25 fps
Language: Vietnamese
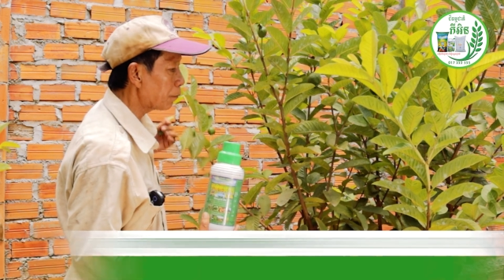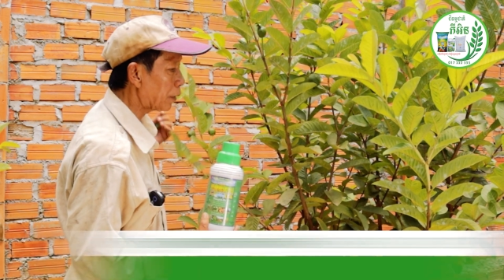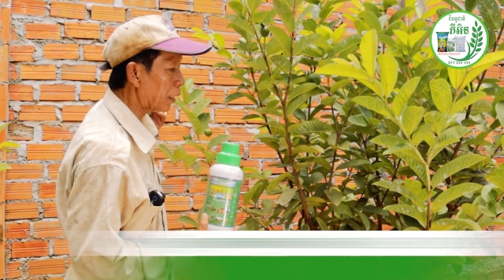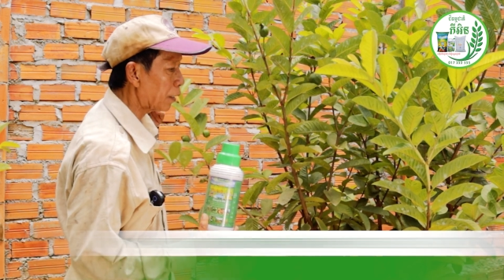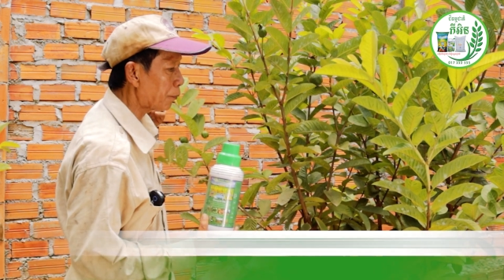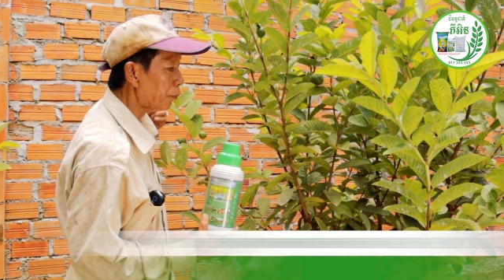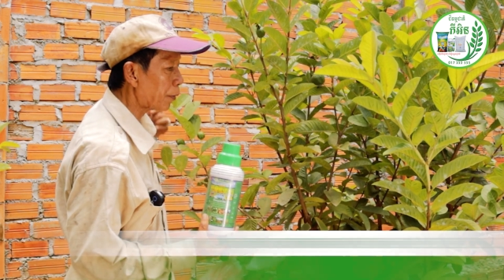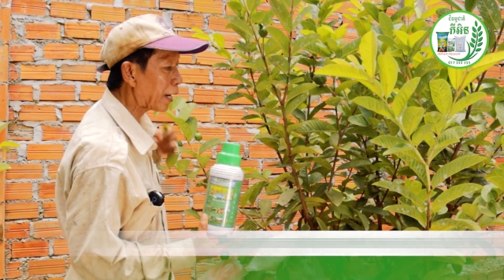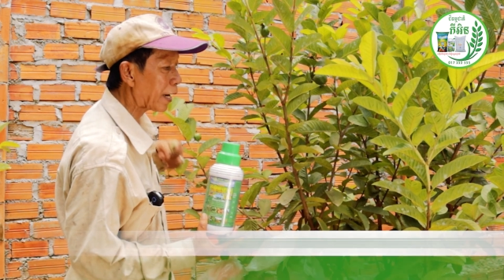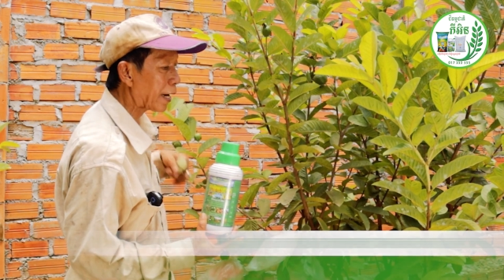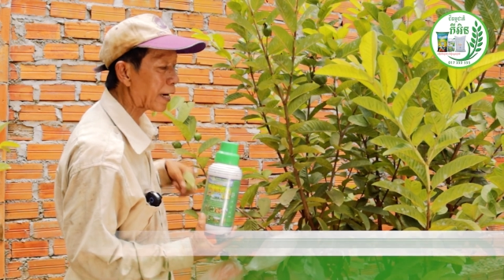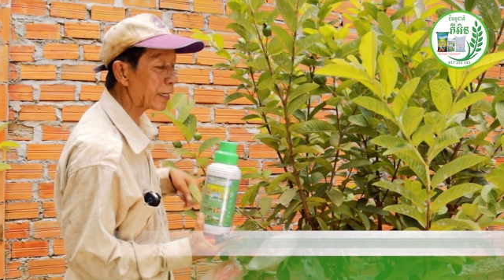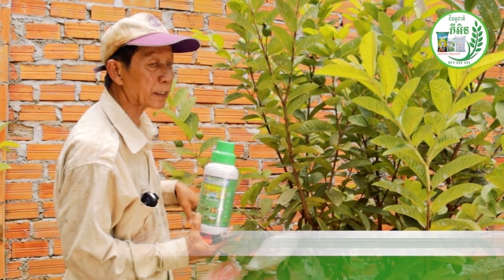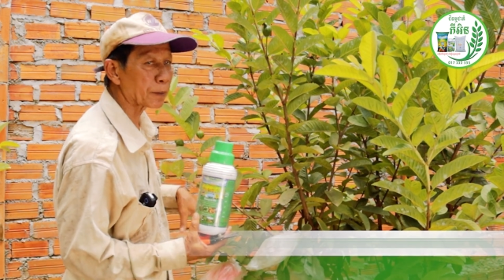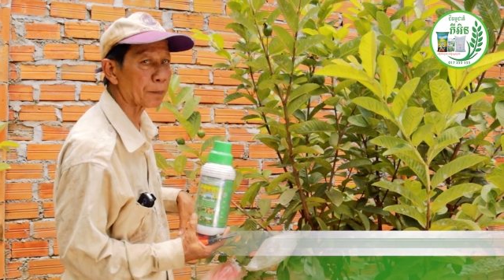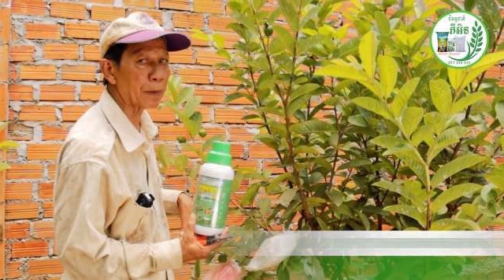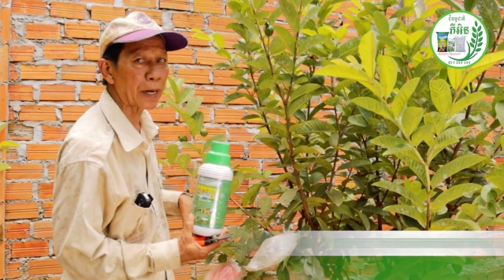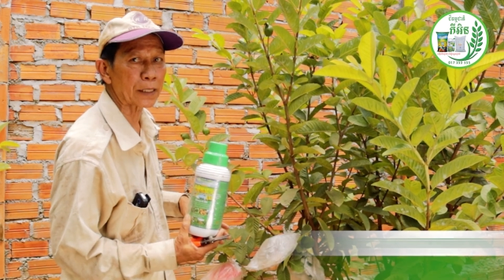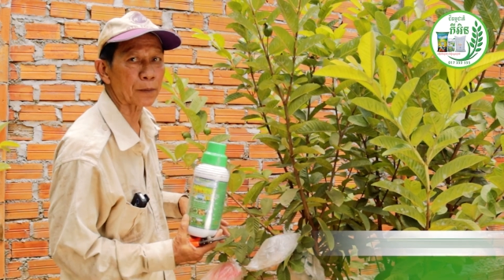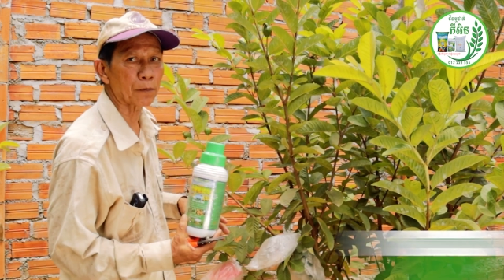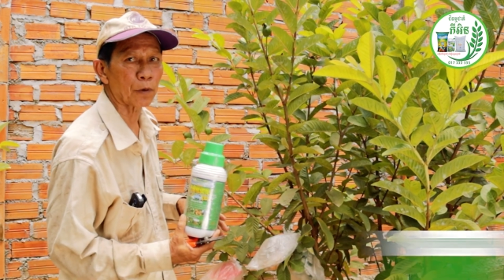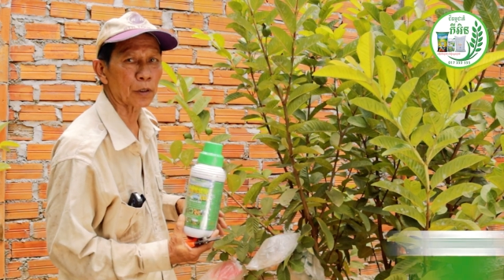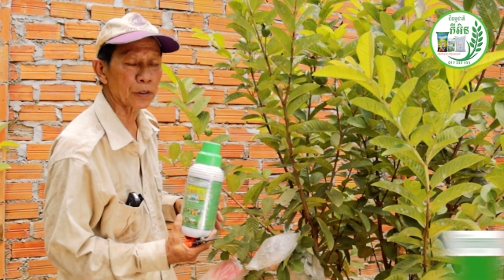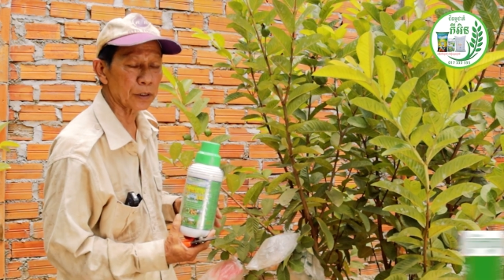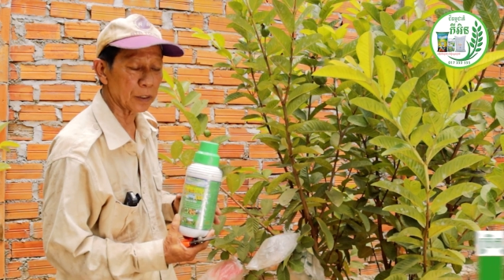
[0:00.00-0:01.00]
và play từ
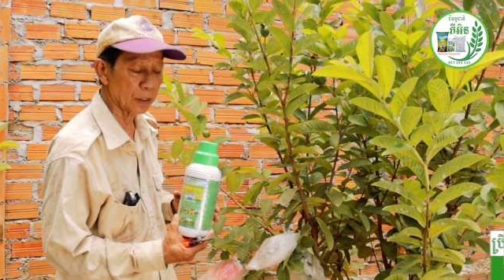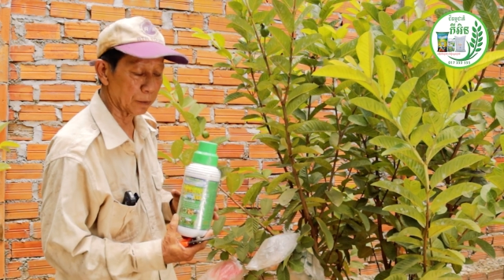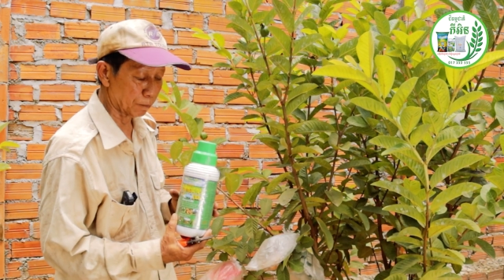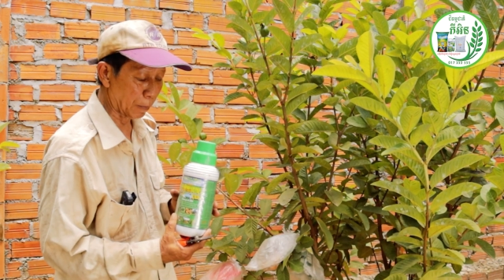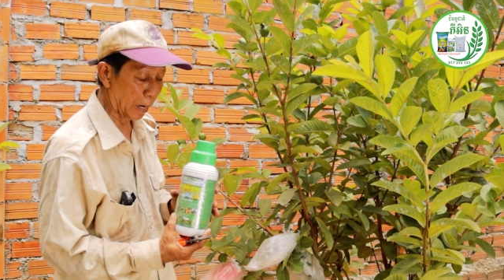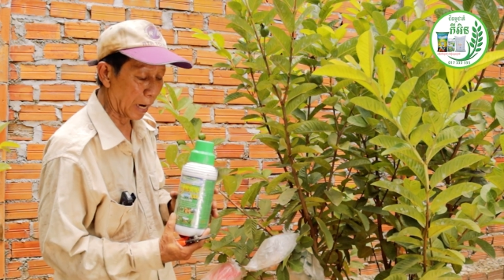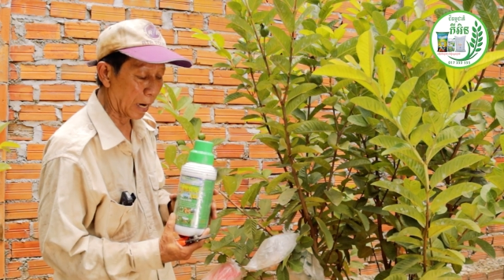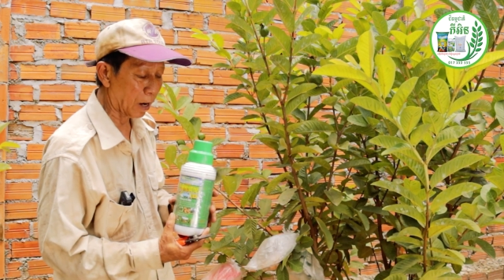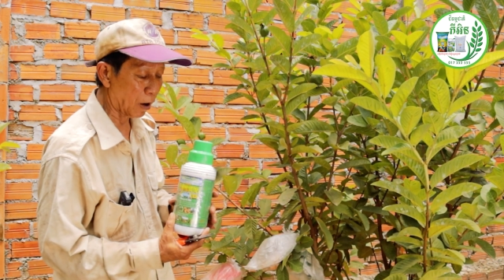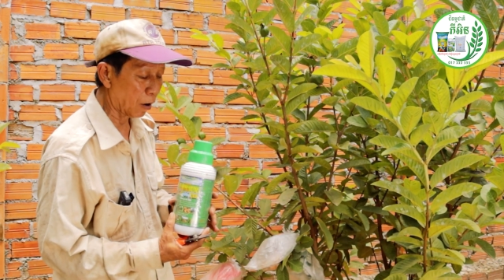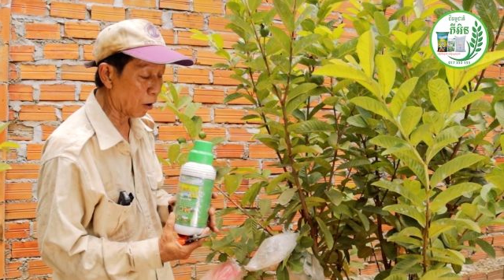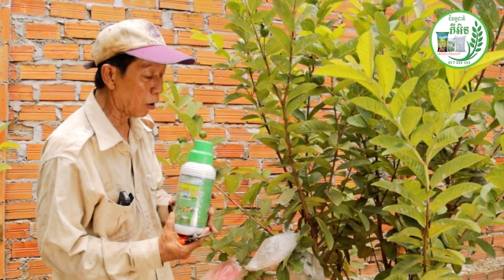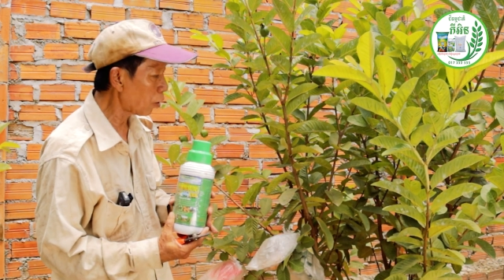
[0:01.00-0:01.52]
bài bảo dương bà